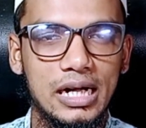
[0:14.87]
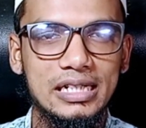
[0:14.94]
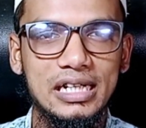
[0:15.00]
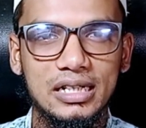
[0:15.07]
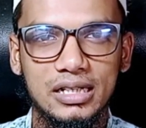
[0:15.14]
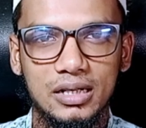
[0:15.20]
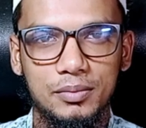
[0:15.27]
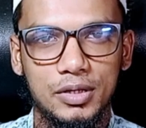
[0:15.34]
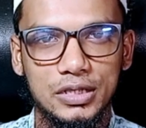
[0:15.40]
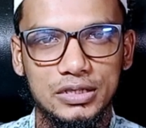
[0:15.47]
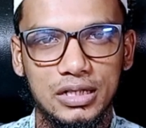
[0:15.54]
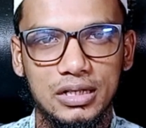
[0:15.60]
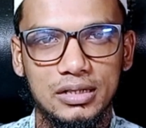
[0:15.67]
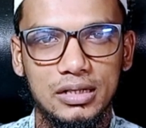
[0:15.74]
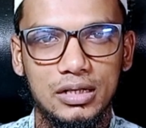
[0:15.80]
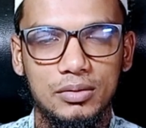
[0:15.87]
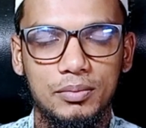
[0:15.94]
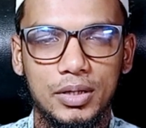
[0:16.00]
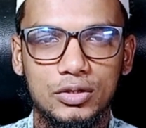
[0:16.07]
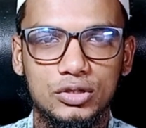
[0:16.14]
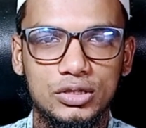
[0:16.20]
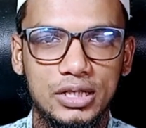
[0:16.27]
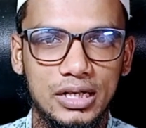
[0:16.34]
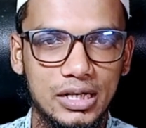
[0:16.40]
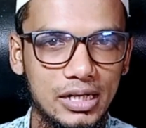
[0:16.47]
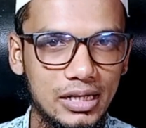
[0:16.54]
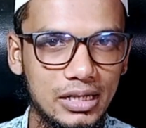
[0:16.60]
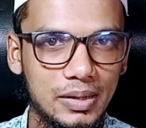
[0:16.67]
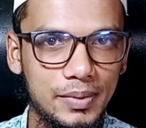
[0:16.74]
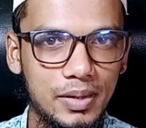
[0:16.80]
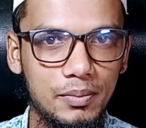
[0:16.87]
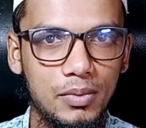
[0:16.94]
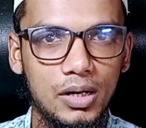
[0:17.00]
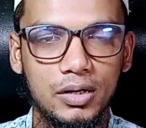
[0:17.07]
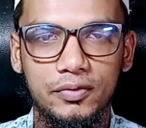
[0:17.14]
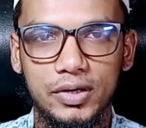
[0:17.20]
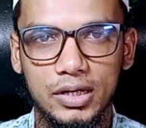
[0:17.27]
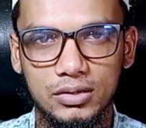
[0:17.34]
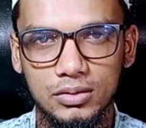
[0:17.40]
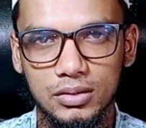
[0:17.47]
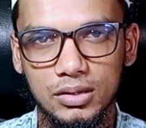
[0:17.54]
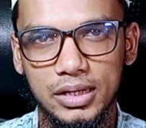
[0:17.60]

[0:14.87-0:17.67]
নাজাতের মাস আল্লাহ তালা মানুষকে নাজাত দেবেন মাগফিরাত